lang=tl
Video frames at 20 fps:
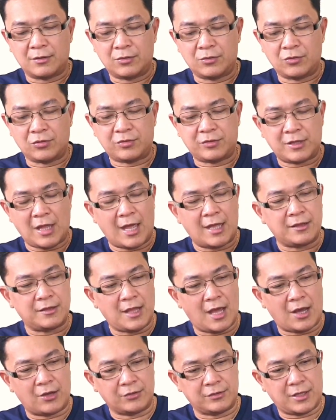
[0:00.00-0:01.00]
to
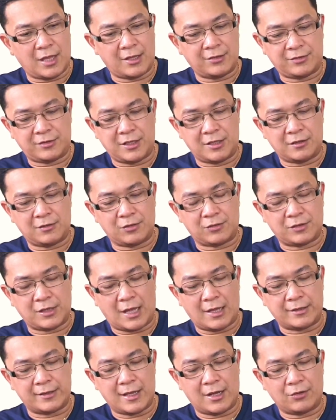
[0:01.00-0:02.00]
stand out. Destined to
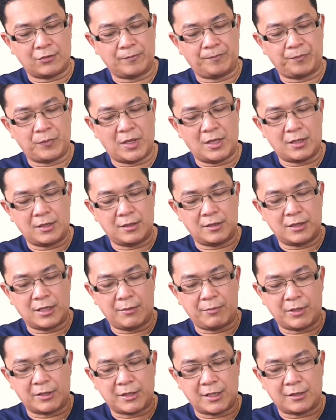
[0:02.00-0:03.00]
stand out. May
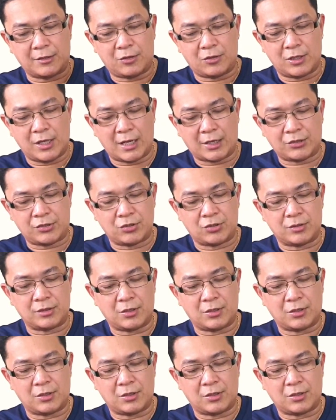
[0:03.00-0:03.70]
limited collection